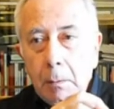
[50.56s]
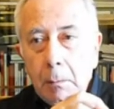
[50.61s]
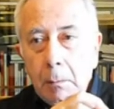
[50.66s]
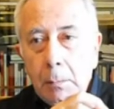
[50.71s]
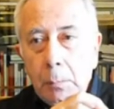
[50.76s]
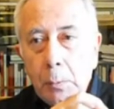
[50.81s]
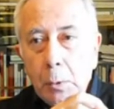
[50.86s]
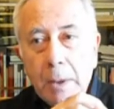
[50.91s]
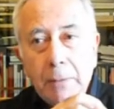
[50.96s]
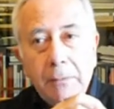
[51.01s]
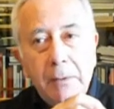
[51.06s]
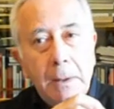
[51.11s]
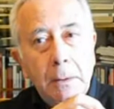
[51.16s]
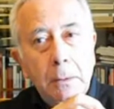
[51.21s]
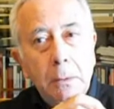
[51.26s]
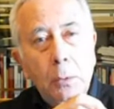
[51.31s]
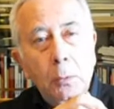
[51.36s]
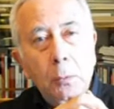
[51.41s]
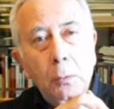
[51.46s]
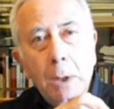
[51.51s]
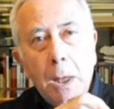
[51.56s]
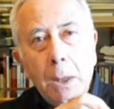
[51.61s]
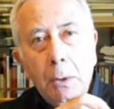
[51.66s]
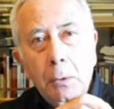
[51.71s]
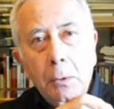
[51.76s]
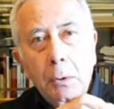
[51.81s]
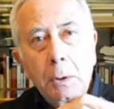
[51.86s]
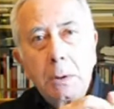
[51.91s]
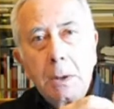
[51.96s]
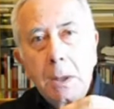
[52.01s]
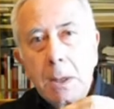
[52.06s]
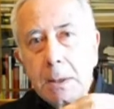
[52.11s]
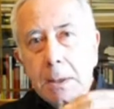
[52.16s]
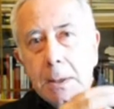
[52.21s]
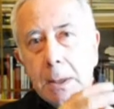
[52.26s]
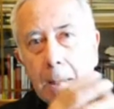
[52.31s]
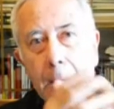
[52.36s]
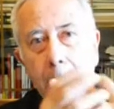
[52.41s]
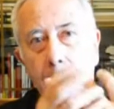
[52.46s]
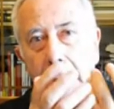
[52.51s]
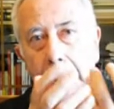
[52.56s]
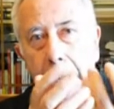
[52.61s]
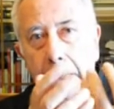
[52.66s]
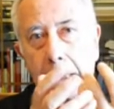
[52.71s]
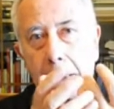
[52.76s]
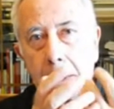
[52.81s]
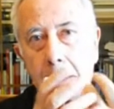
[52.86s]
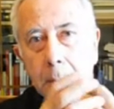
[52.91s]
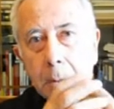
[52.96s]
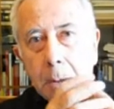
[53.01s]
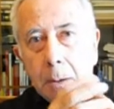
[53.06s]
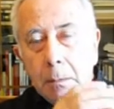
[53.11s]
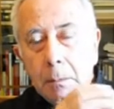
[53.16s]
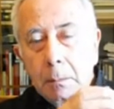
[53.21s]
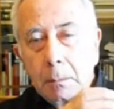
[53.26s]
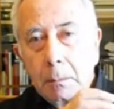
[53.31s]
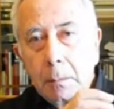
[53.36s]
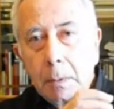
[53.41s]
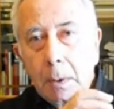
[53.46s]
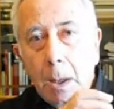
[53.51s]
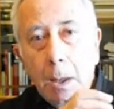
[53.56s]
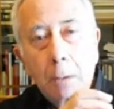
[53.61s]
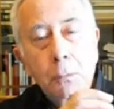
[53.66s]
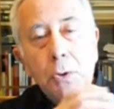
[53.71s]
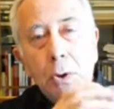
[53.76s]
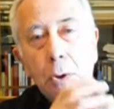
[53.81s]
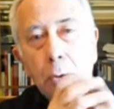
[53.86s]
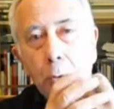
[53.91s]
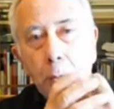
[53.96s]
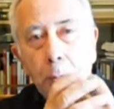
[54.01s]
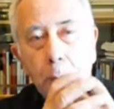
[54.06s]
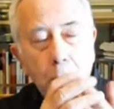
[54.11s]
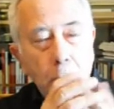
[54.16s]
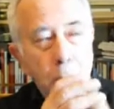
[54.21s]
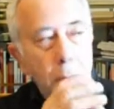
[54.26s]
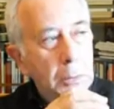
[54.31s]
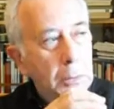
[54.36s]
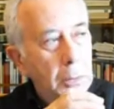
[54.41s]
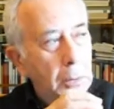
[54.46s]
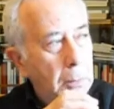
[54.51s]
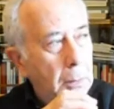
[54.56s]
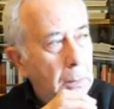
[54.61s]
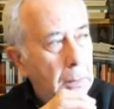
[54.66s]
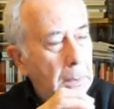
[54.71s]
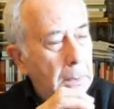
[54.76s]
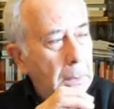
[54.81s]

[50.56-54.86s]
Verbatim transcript: pur avendo una loro intrinseca bellezza, a un certo punto